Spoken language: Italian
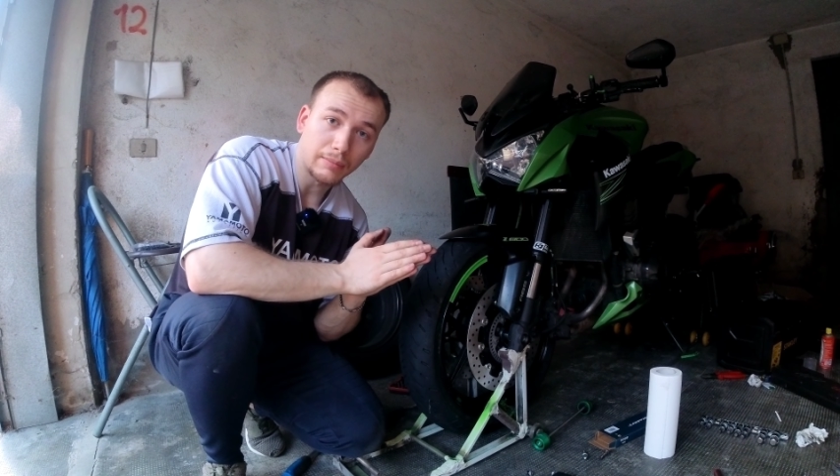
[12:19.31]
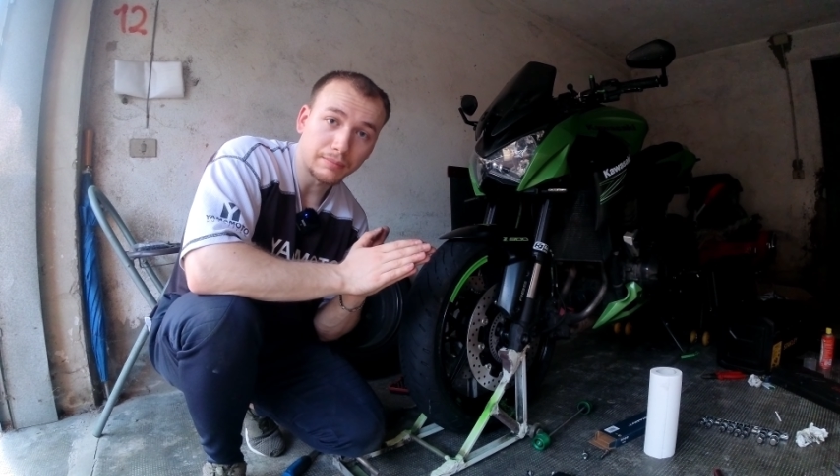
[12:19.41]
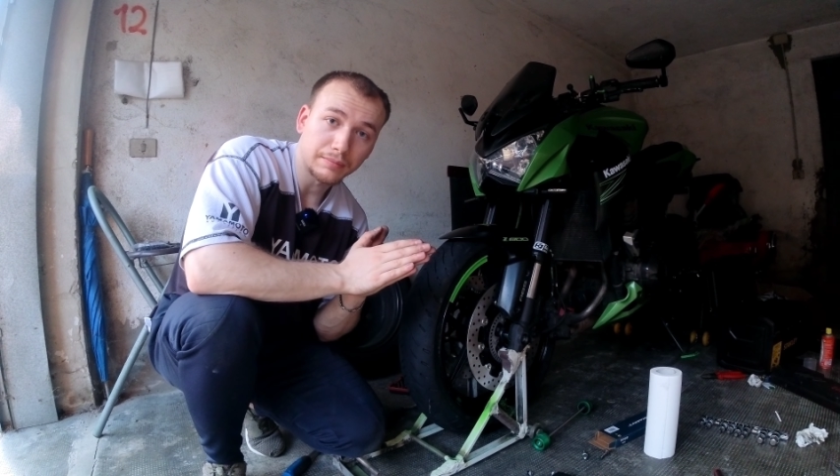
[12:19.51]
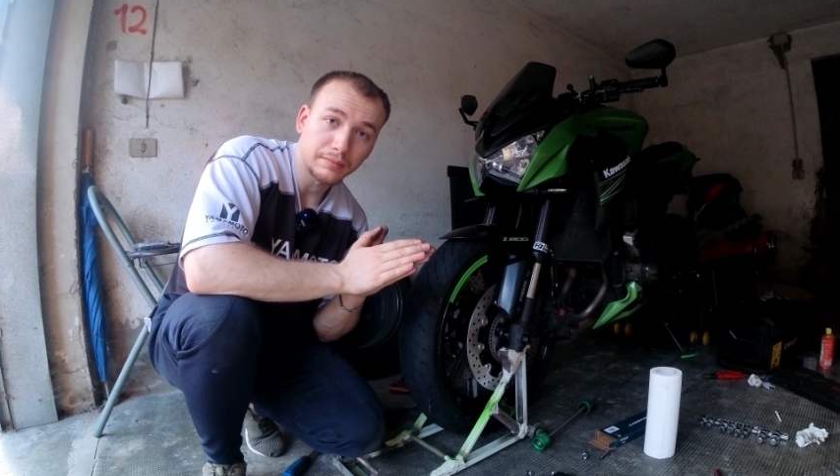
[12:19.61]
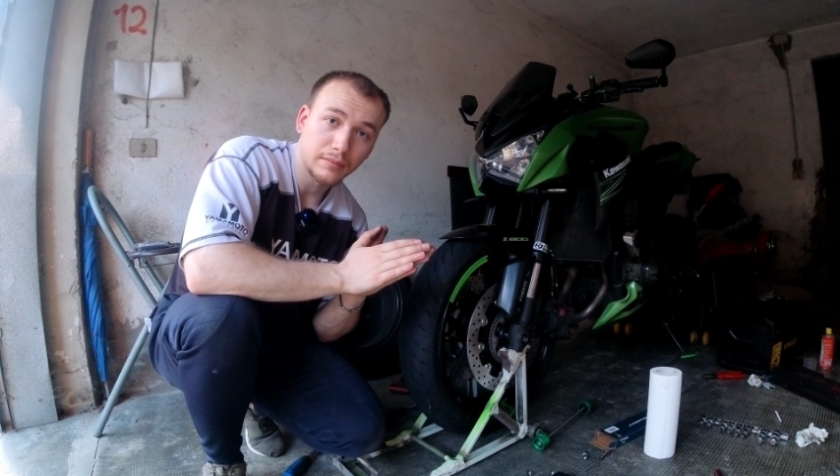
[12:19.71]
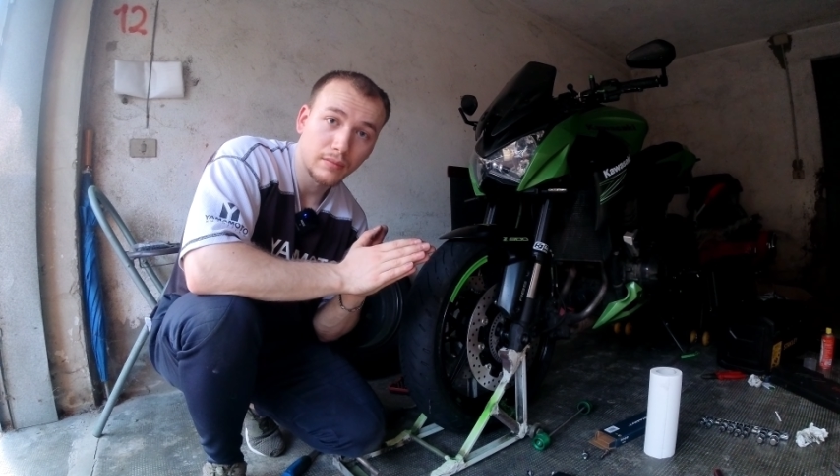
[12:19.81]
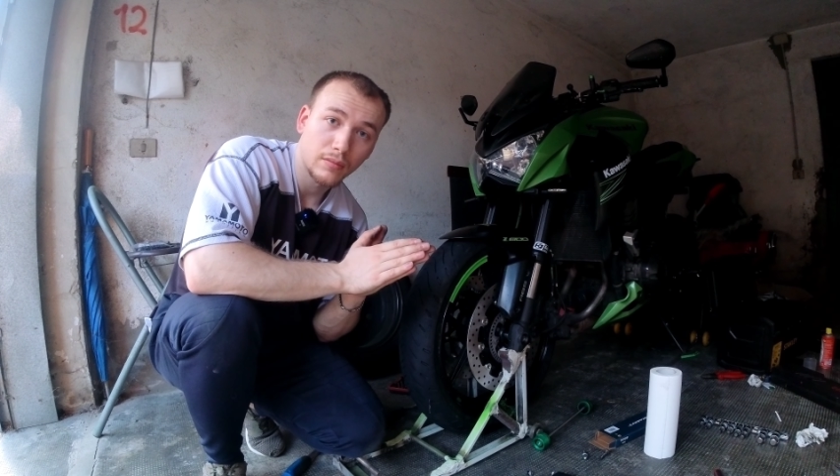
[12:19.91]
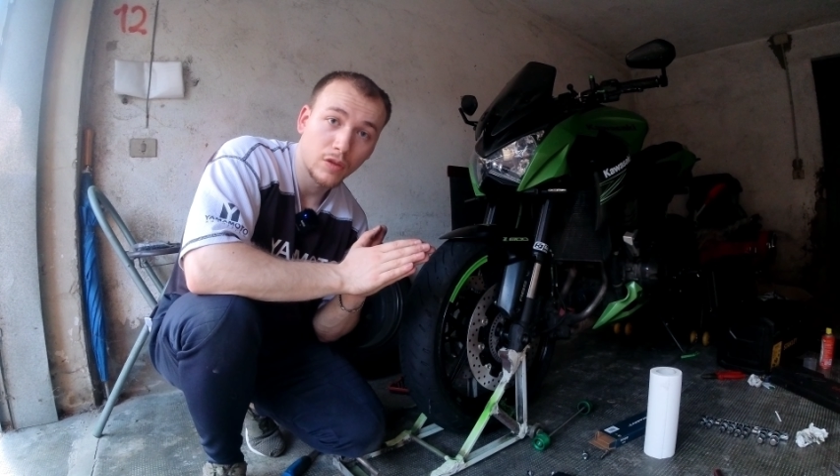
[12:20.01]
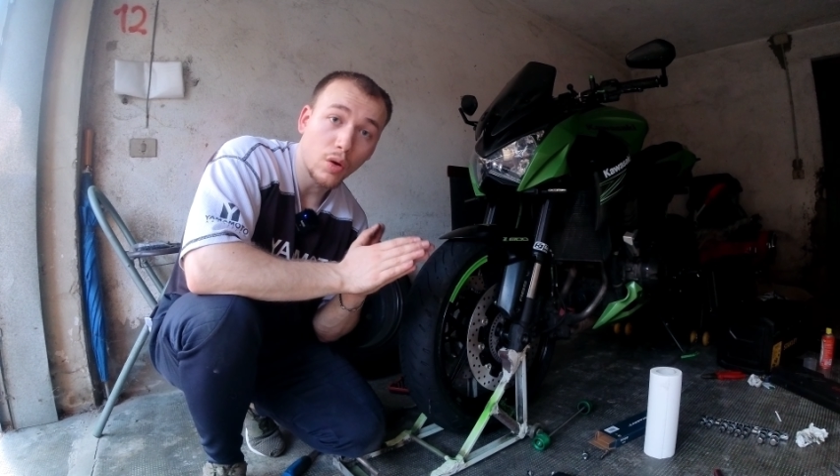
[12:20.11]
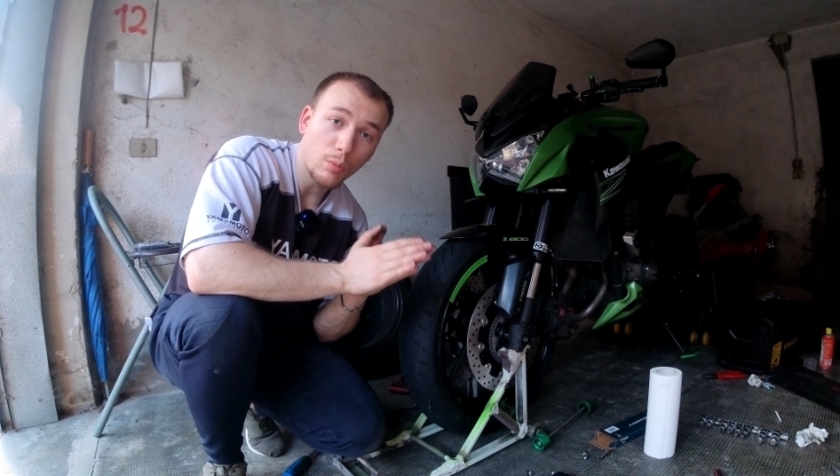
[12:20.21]
mm,
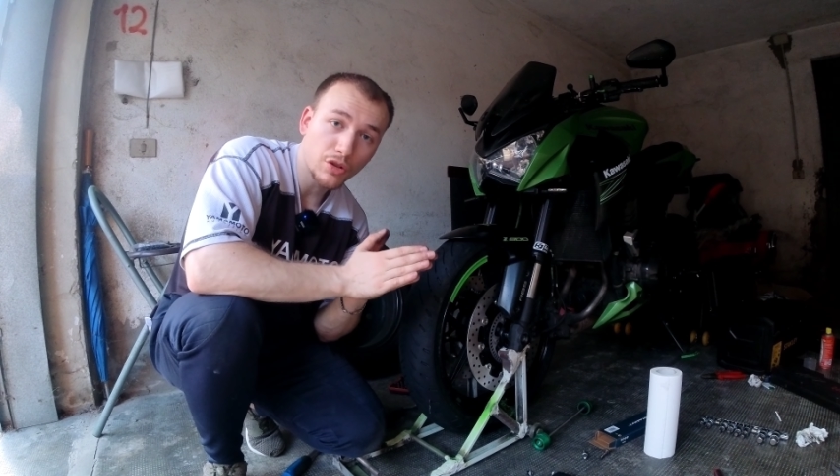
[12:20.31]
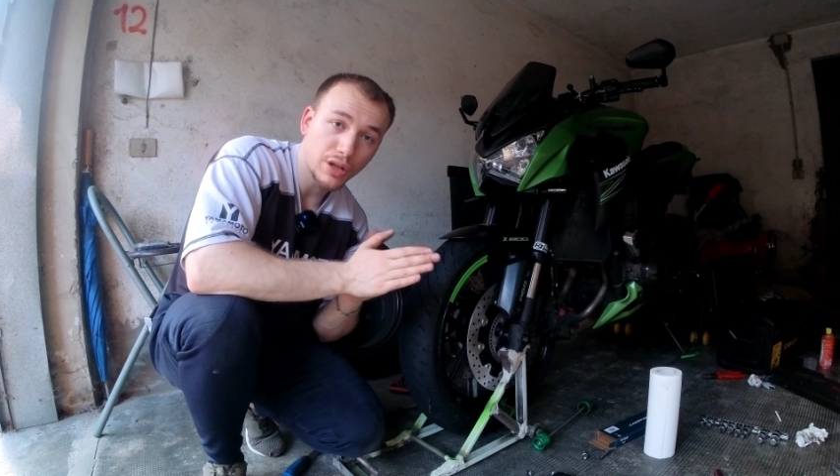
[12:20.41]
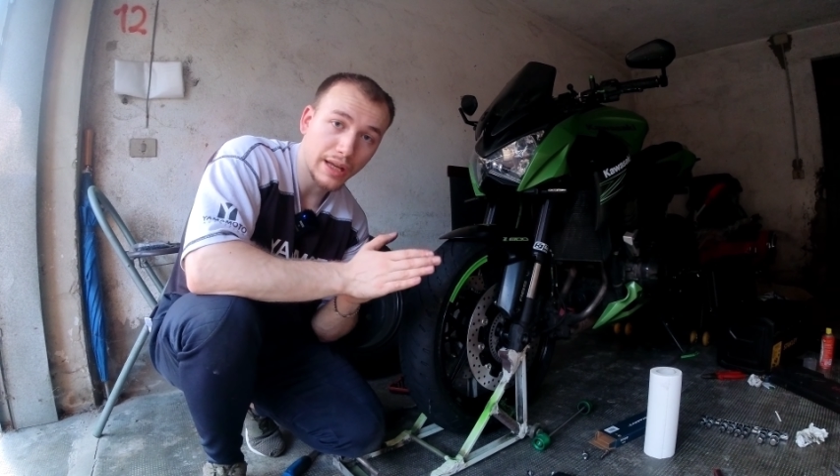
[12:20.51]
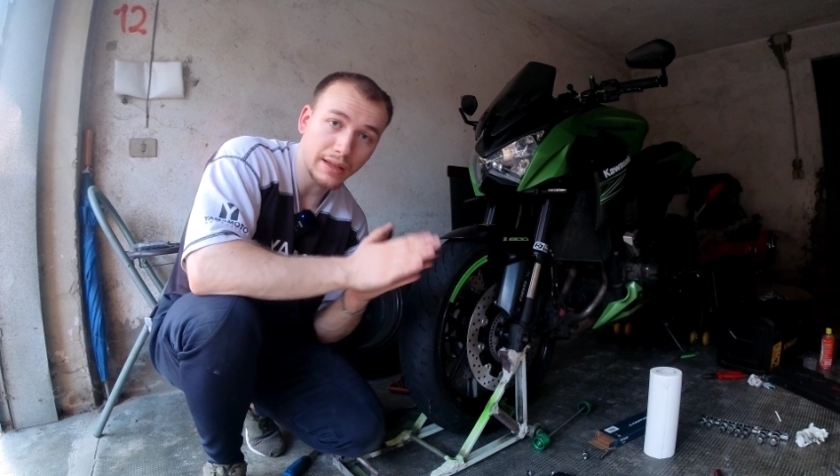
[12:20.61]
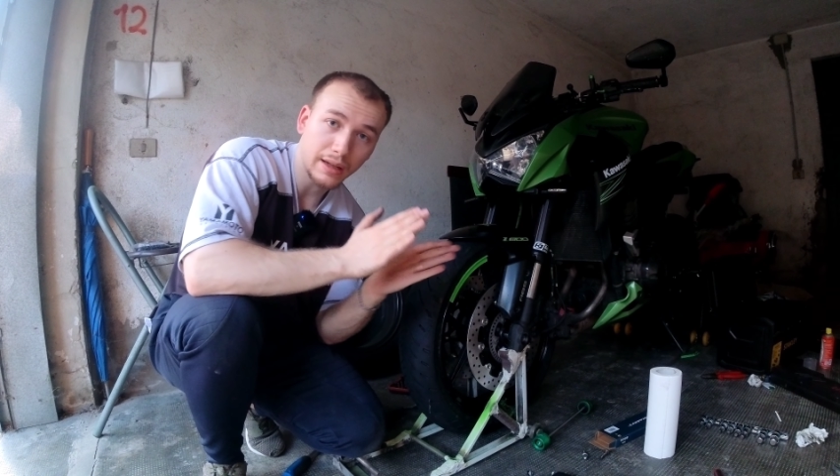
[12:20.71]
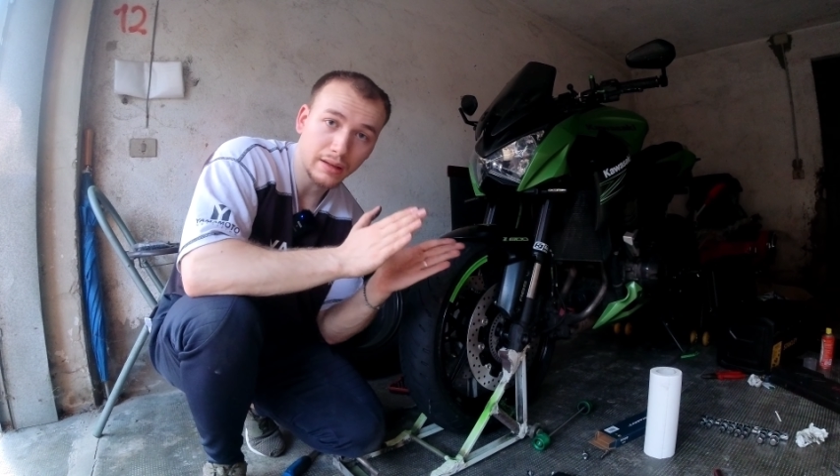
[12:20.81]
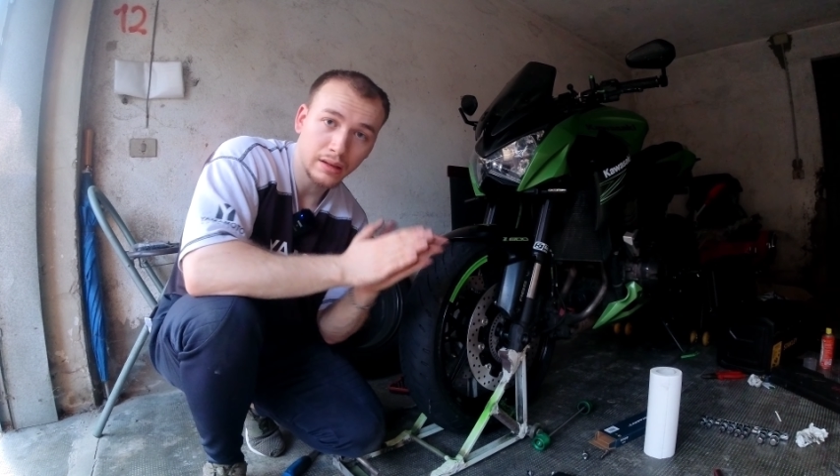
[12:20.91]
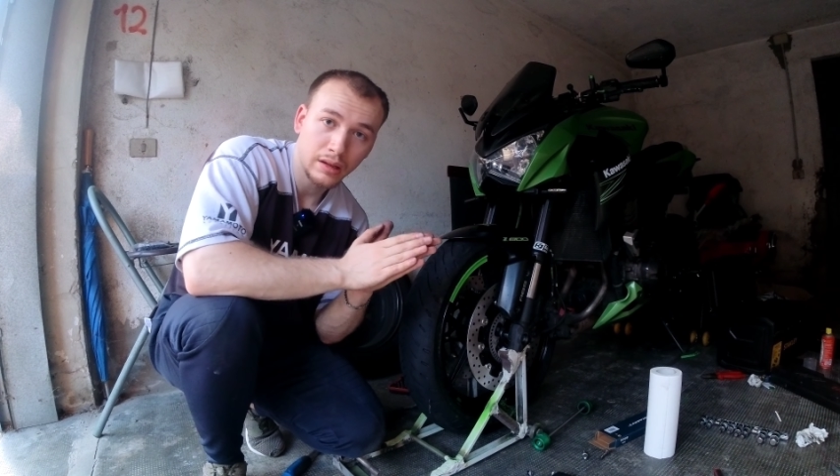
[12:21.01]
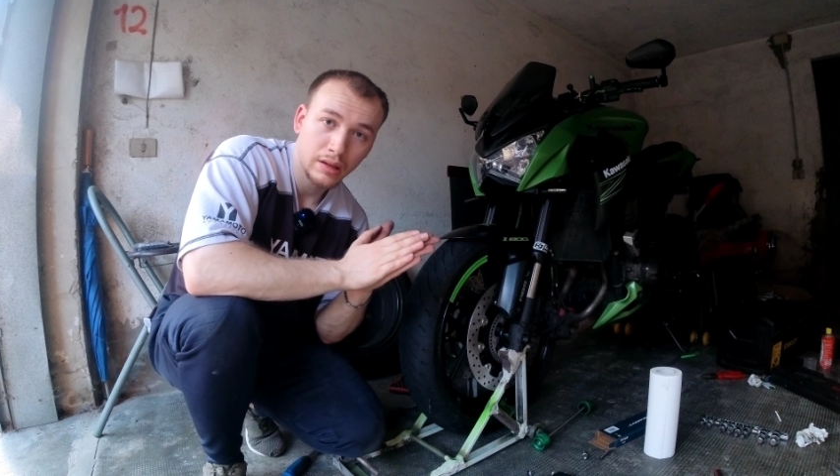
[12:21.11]
omogenea